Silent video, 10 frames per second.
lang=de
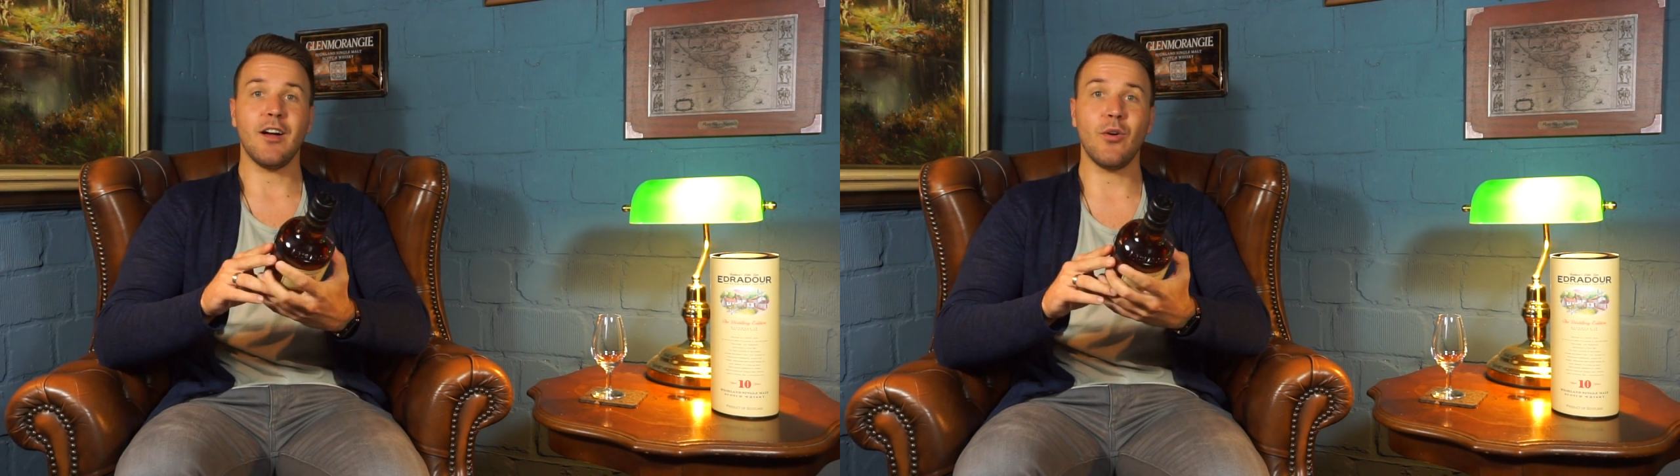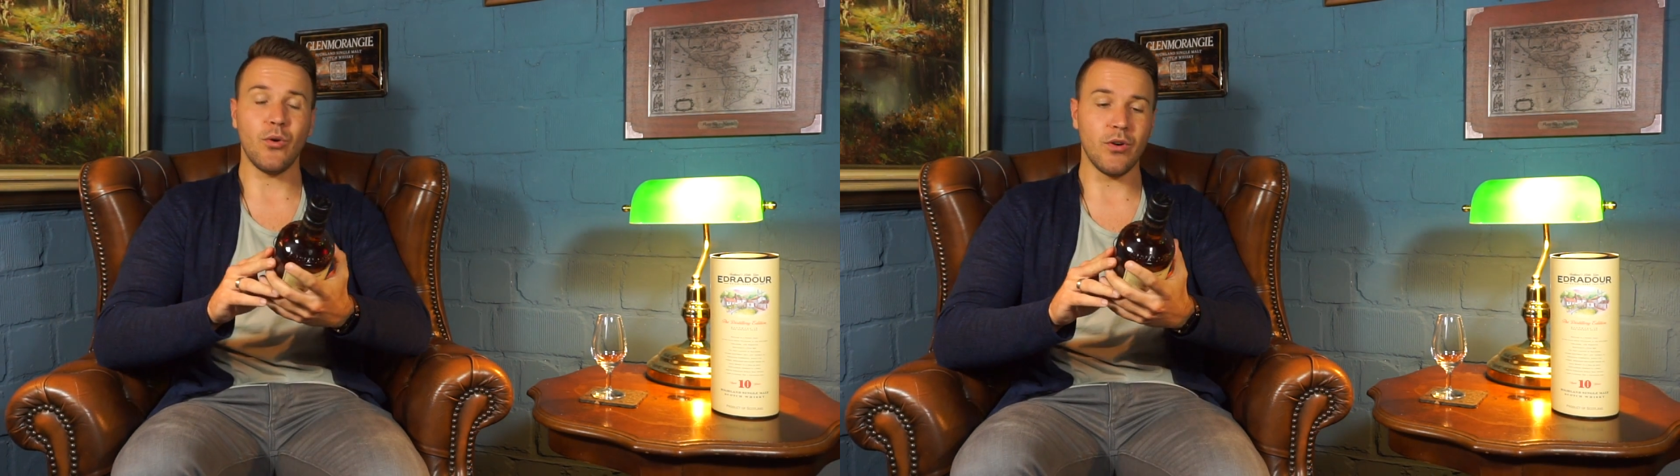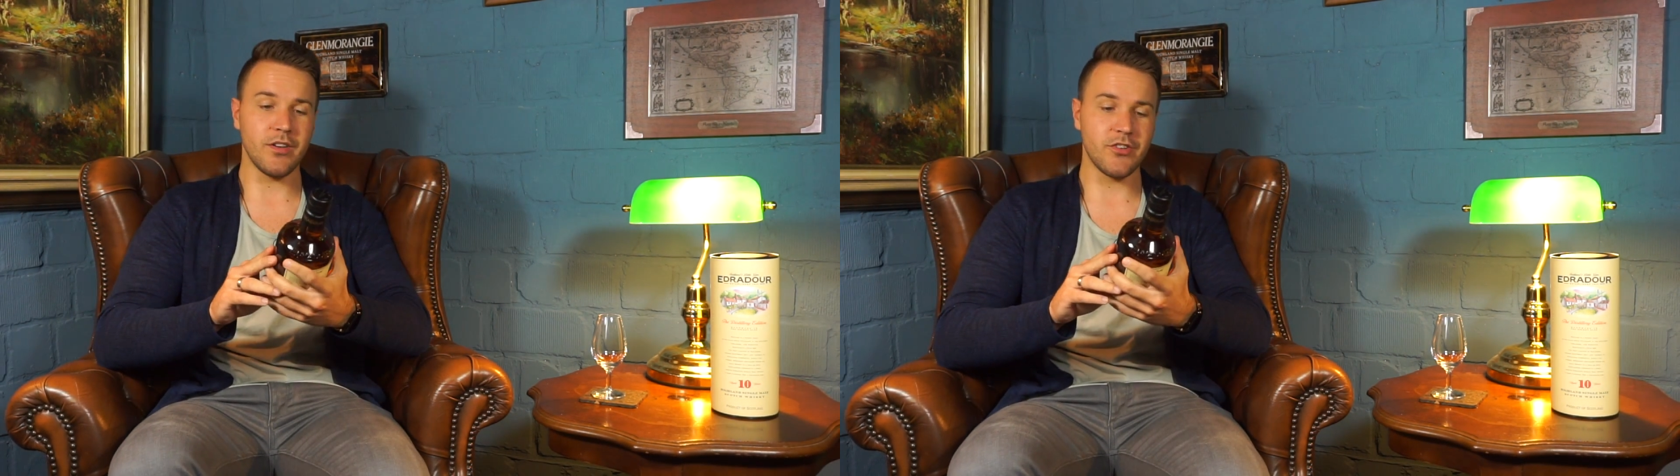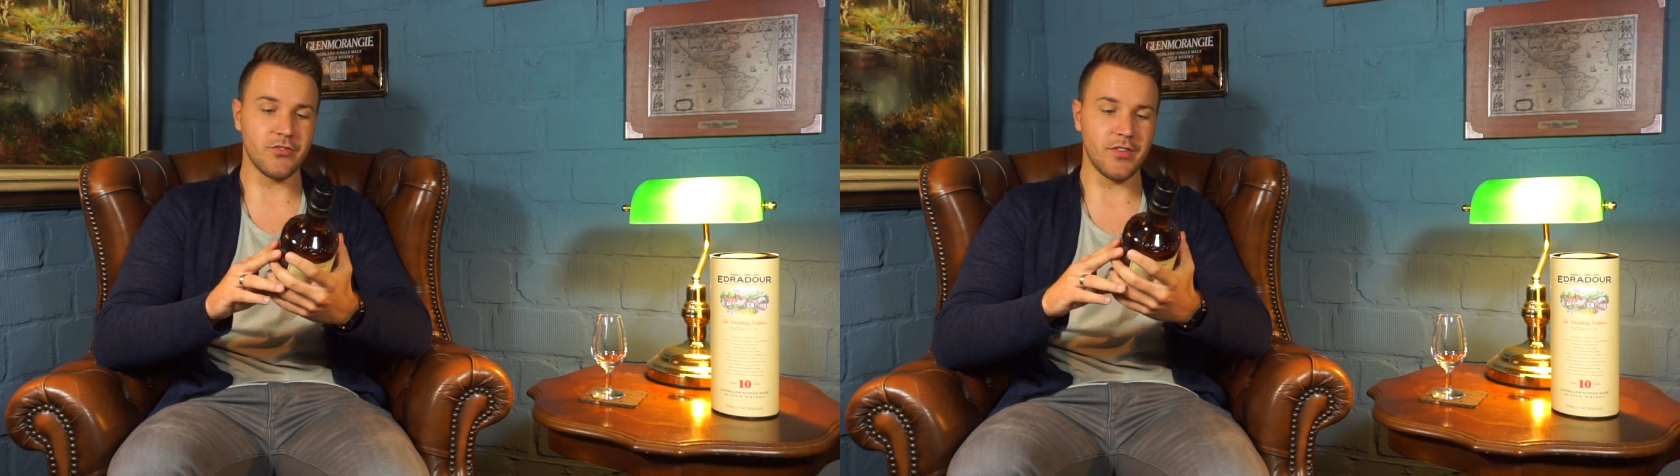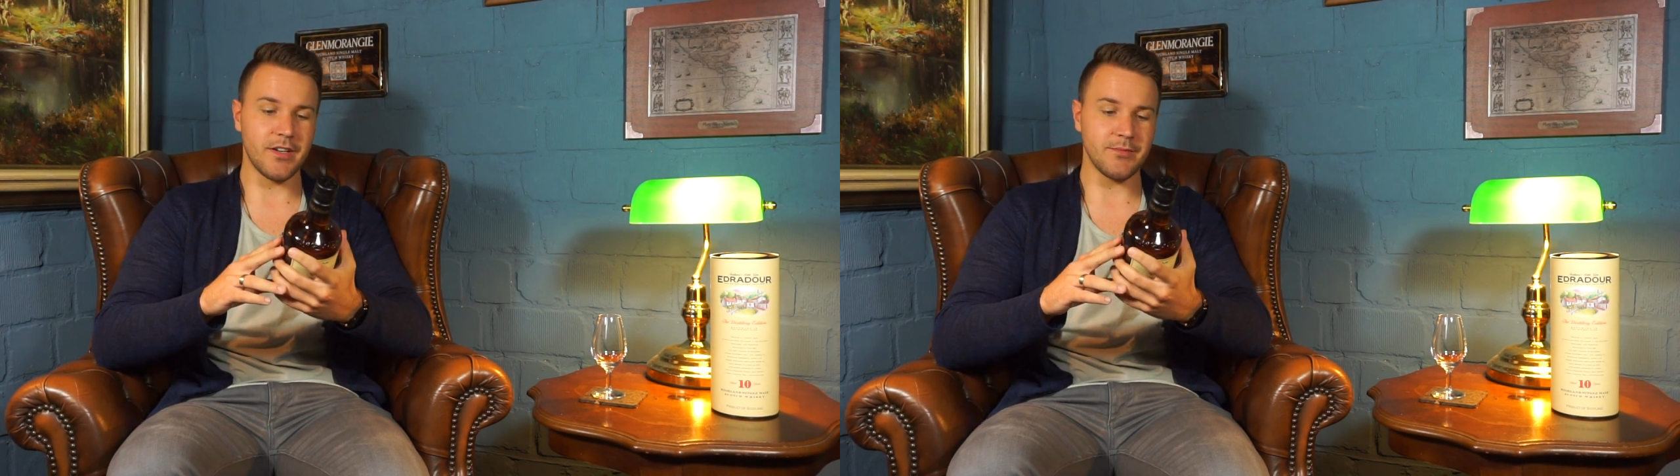auch ordentlich
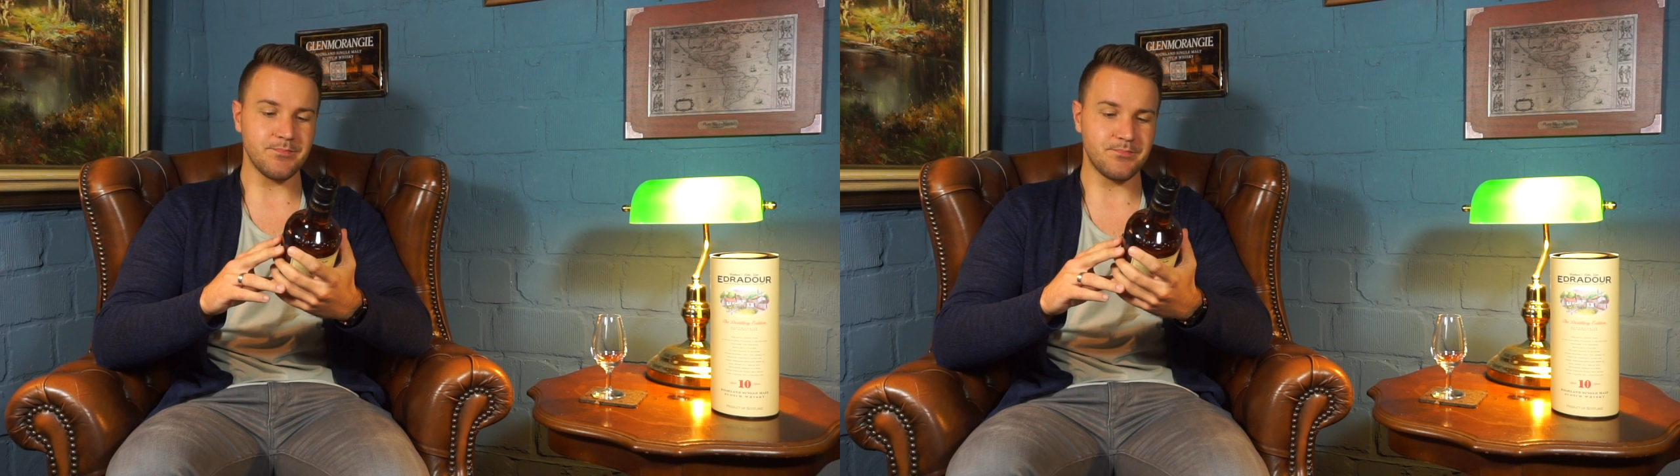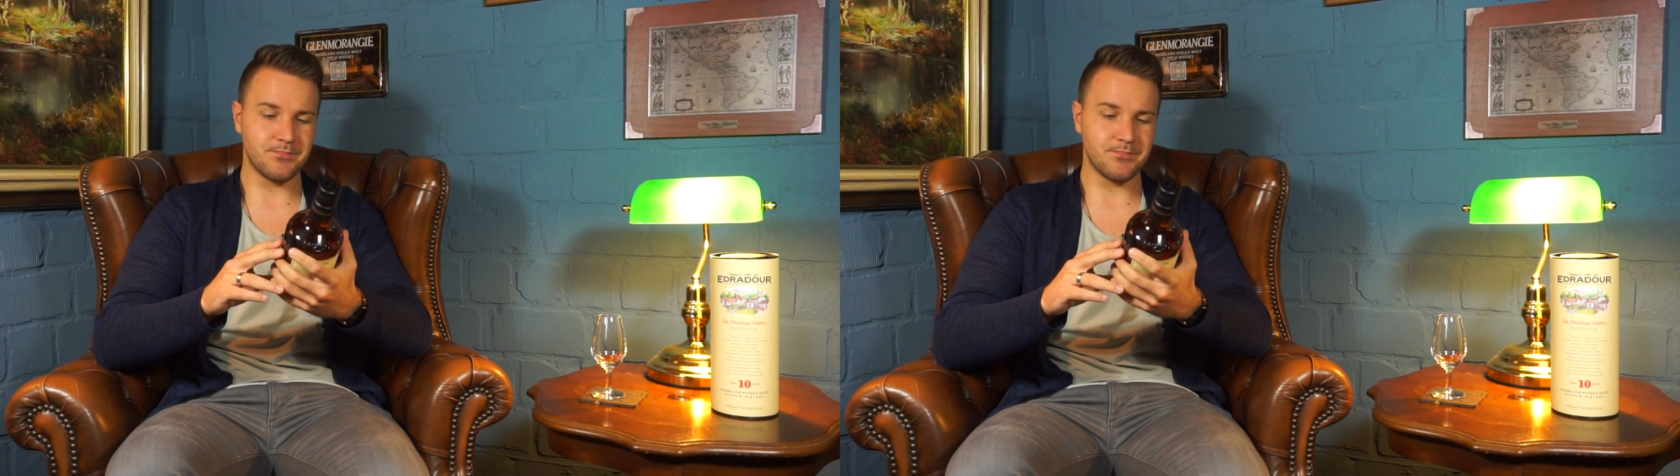schwer